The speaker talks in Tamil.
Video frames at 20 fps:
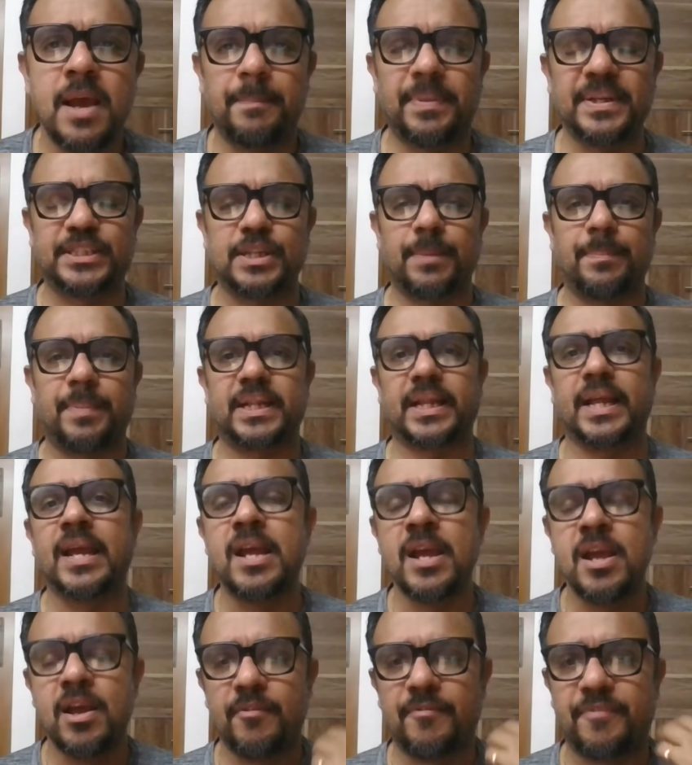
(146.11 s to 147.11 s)
பிச்சை பத்தி
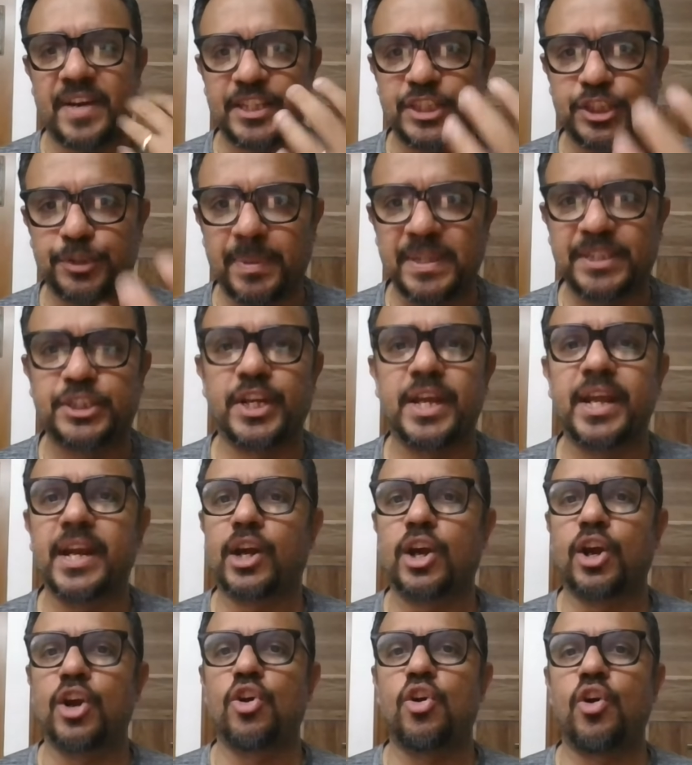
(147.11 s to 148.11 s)
ஃப்ரெஷ் பிச்
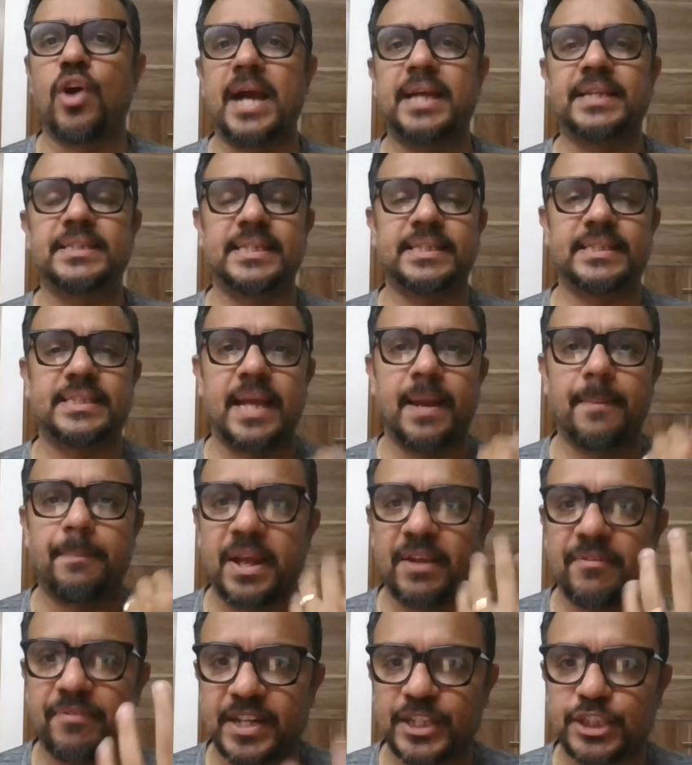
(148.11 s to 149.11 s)
இருக்கணும் ஐசிசி
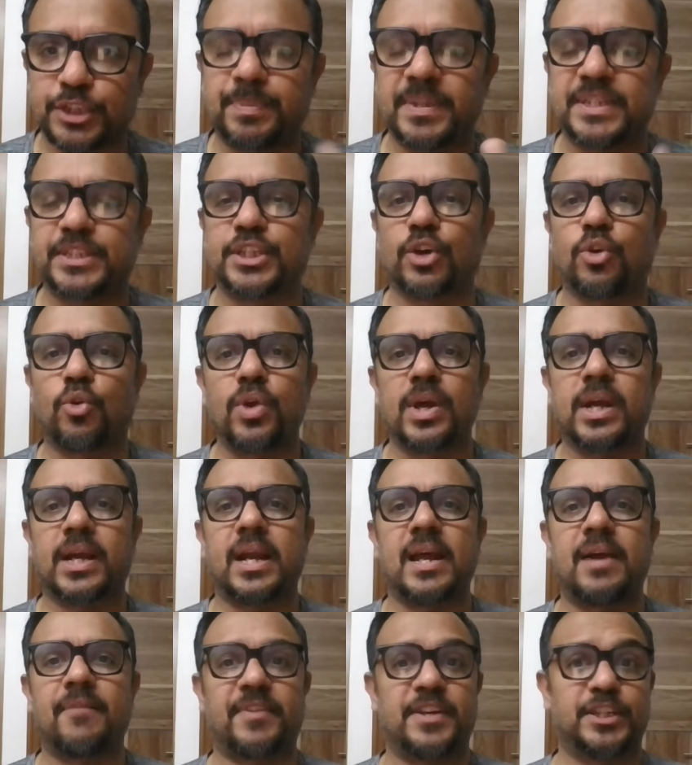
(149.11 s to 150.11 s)
எப்படி ஃப்ரெஷ் பிச்சை
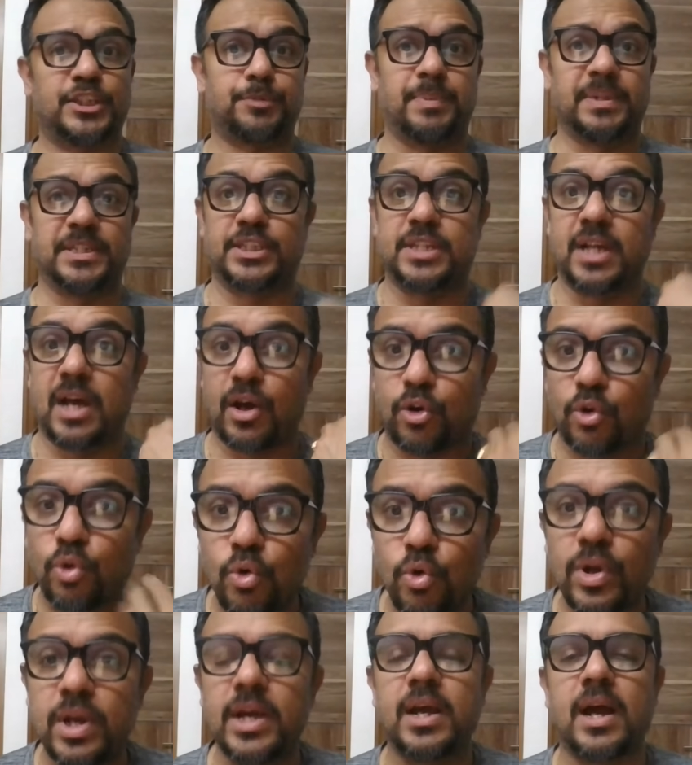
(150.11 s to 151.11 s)
கொடுக்கல ஃப்ரெஷ் பிச் தான்
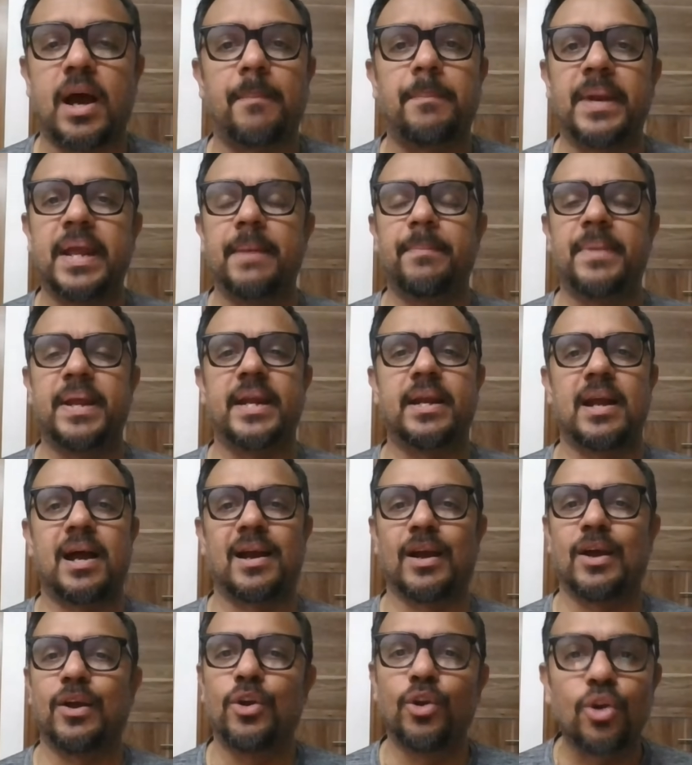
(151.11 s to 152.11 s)
ரூலு அப்படி
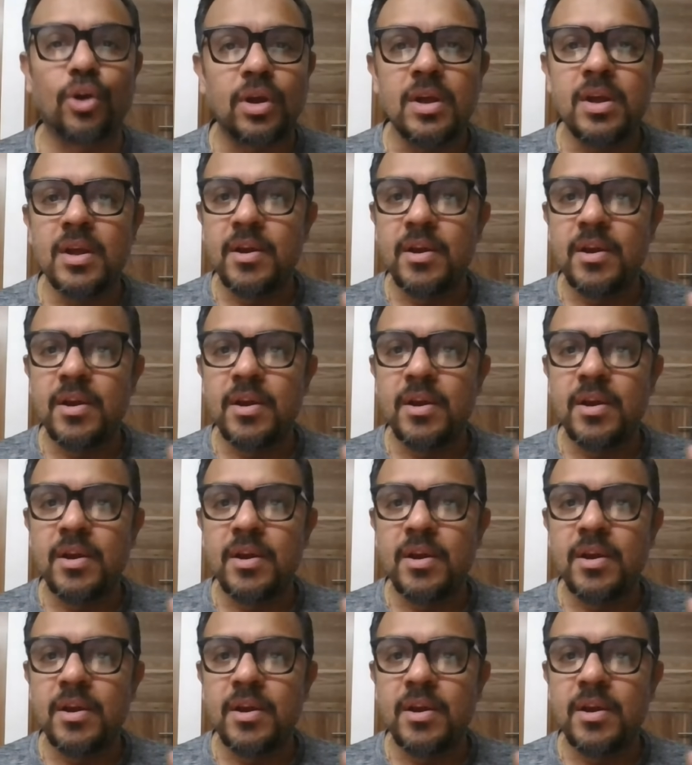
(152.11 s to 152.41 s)
இப்படின்னாங்க லுக்